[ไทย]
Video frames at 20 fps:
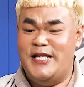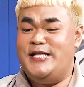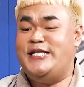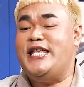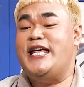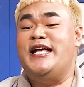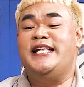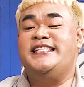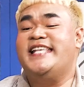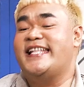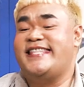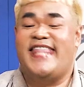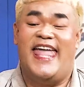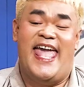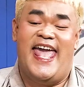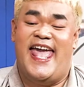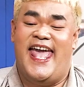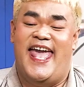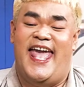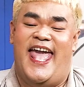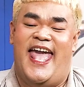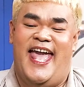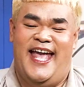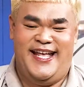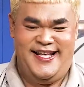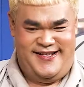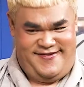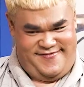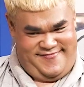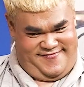จริงจะเตง
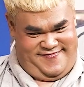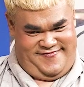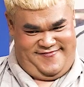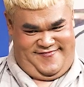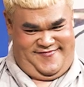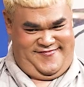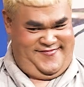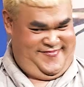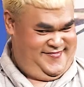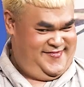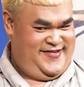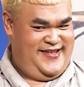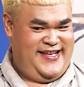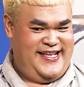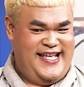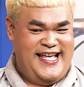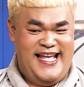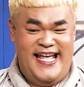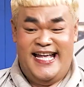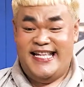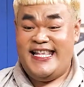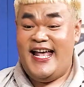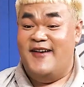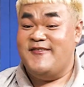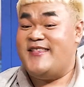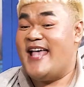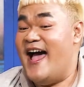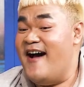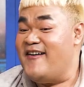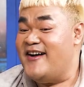
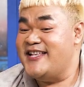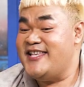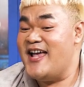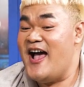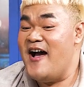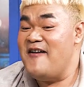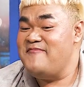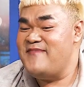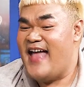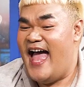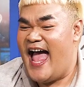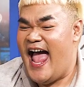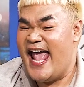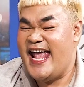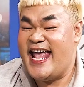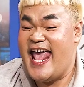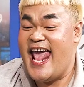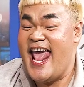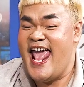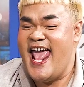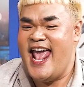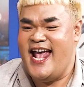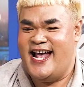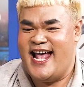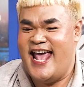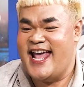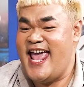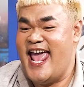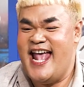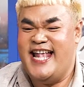สาวๆก็ชอบนะไอ้
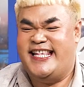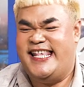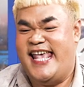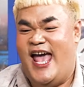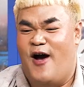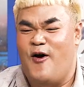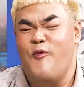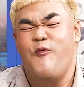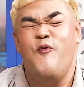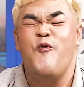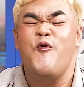เก้งเสียว